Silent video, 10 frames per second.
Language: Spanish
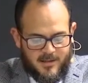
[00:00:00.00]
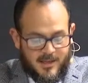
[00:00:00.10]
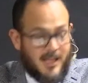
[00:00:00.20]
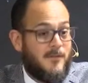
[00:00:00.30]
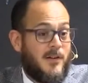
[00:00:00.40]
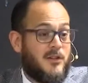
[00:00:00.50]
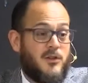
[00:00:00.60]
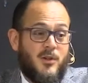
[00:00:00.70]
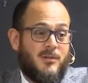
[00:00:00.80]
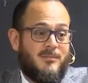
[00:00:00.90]
La
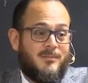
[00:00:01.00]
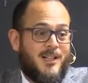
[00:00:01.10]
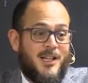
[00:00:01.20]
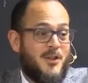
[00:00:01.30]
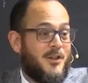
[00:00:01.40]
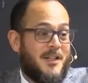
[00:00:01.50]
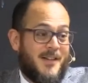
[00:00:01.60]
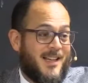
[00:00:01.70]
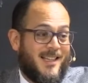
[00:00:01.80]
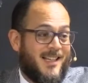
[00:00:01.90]
inflación no te
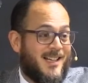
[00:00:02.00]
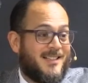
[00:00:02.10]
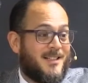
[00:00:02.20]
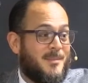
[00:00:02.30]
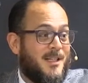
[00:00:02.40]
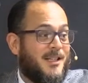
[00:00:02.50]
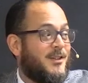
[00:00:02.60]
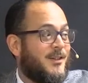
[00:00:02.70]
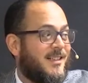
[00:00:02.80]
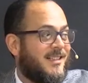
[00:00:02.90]
va a quitar esas
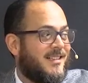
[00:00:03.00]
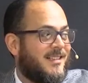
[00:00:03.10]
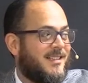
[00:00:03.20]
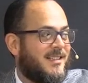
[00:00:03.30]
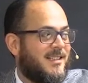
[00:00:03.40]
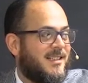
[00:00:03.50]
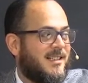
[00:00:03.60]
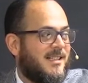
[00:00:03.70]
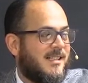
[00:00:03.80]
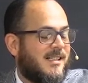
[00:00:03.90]
bendiciones.
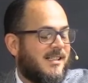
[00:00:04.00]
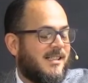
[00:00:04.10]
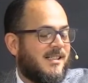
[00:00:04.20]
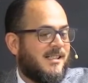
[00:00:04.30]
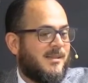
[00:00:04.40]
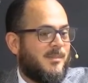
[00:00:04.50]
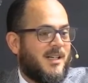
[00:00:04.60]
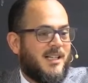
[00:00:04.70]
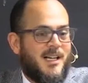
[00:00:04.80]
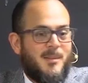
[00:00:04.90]

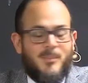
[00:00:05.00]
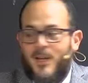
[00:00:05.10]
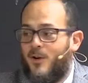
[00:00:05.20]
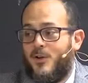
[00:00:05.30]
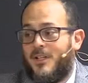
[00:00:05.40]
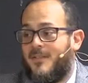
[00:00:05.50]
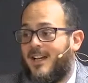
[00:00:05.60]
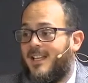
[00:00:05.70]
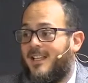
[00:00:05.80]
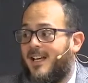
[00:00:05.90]
Perder el empleo no te va
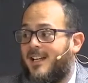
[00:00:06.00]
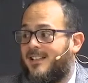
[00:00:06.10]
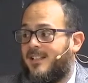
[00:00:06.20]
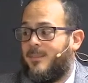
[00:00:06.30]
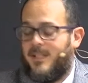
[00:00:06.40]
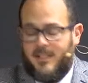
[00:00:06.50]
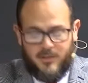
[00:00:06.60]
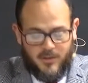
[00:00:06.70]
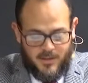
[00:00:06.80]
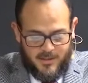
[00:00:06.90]
a quitar esas
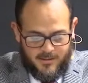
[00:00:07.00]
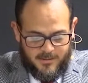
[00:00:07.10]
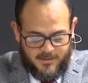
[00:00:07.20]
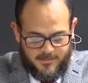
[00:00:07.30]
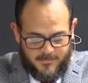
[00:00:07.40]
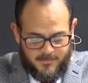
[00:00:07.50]
bendiciones.